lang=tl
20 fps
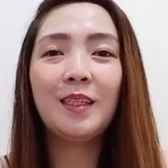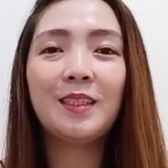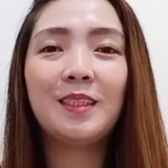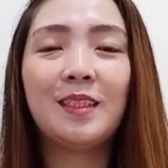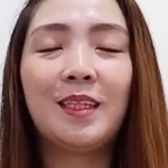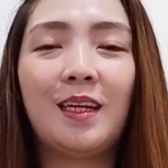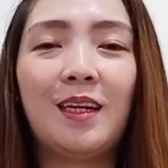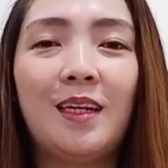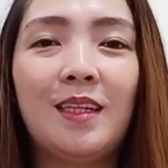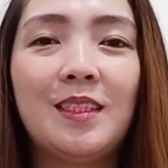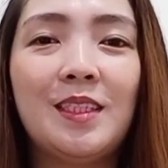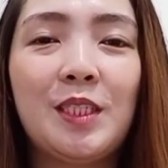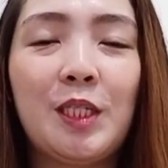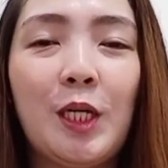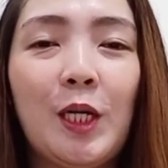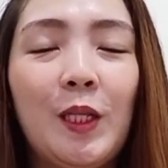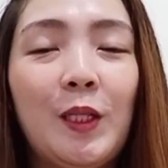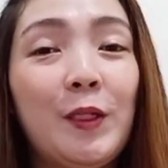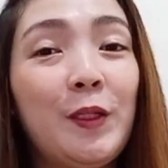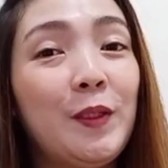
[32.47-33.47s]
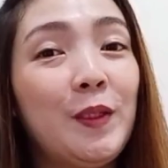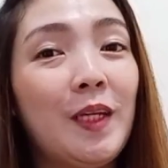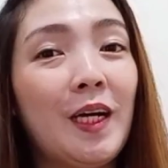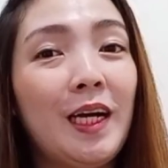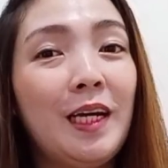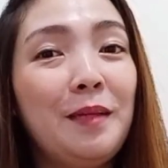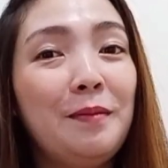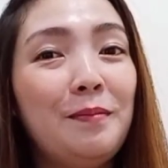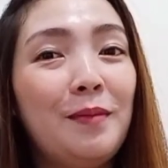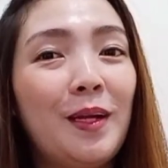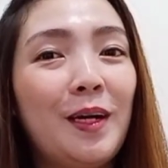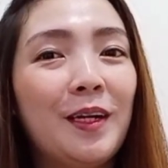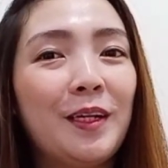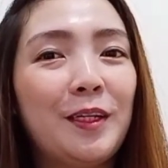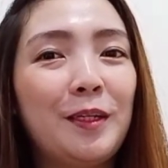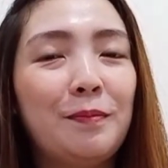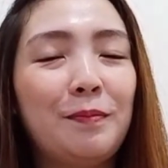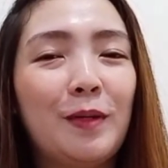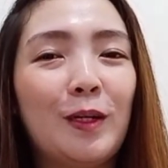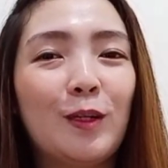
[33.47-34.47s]
sa seller na and
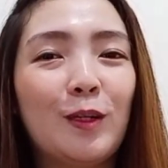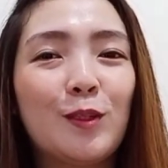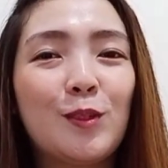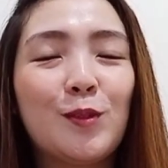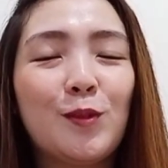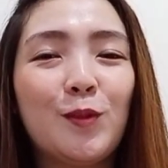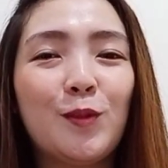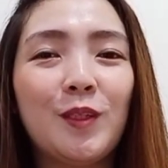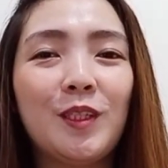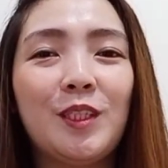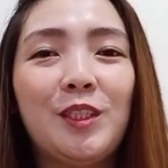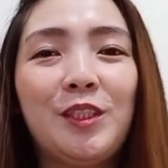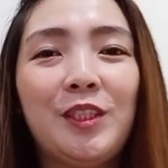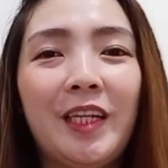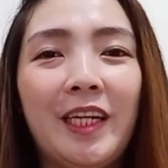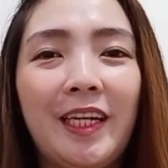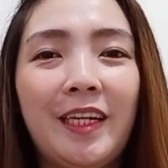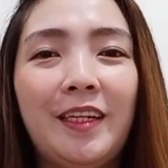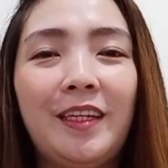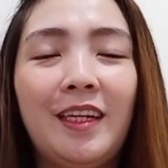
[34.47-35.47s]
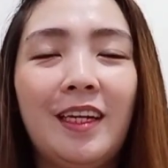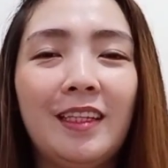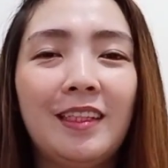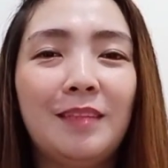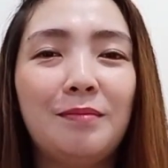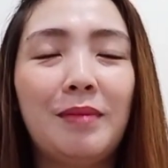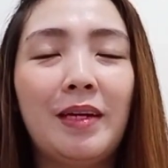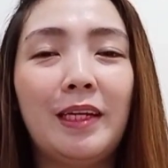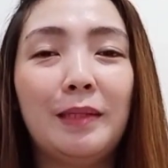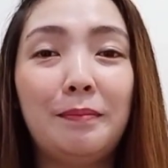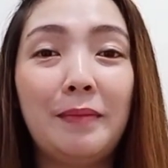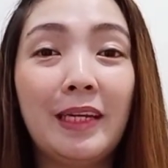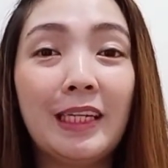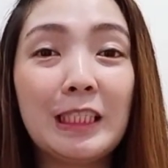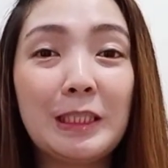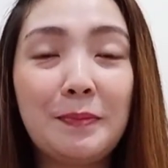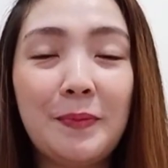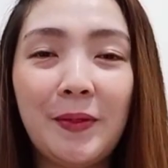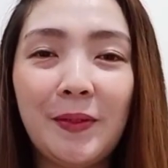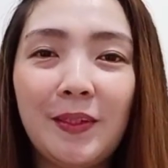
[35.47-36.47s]
vlogger pa, gusto kong i-share at, at may
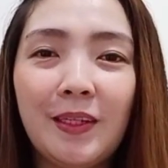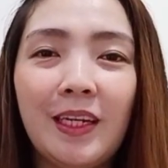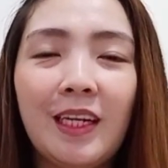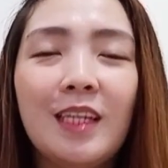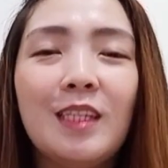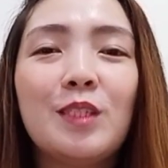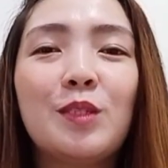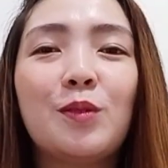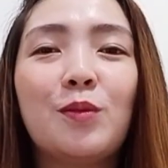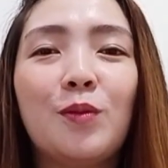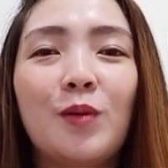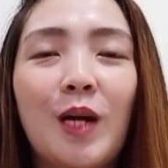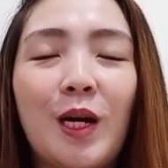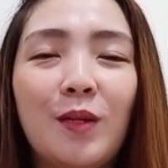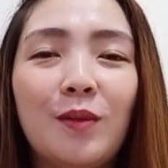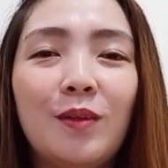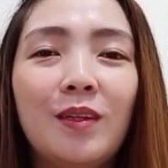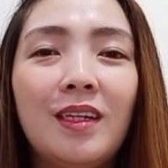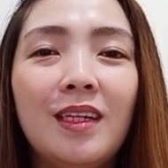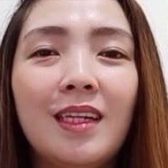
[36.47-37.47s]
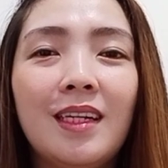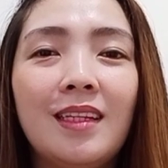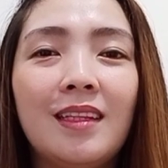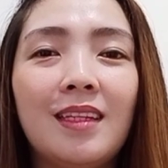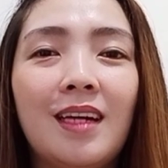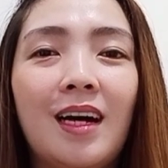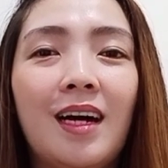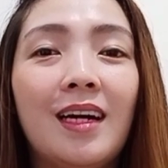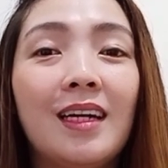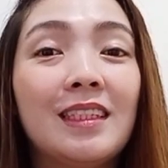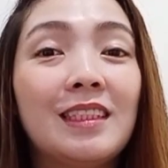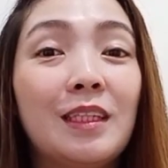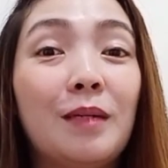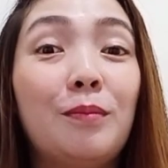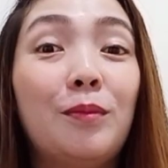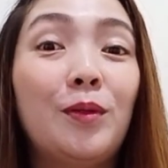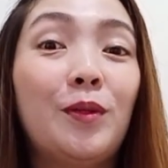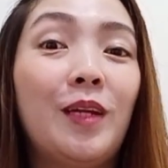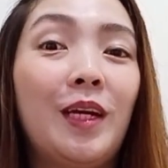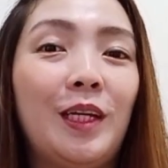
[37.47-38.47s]
experience kung gaano kaganda ang
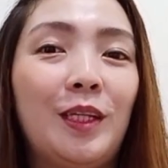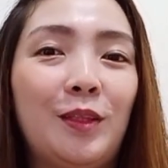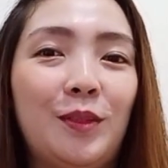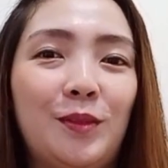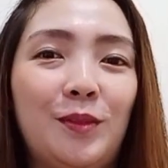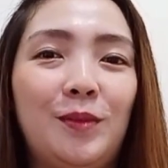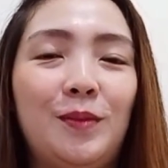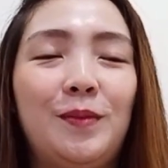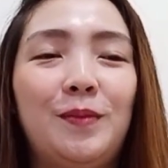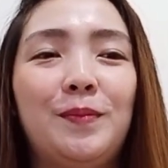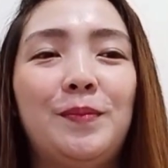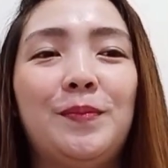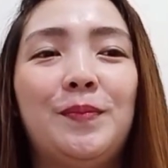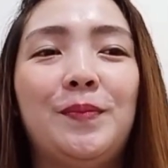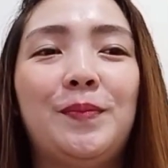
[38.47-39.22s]
sabon na ito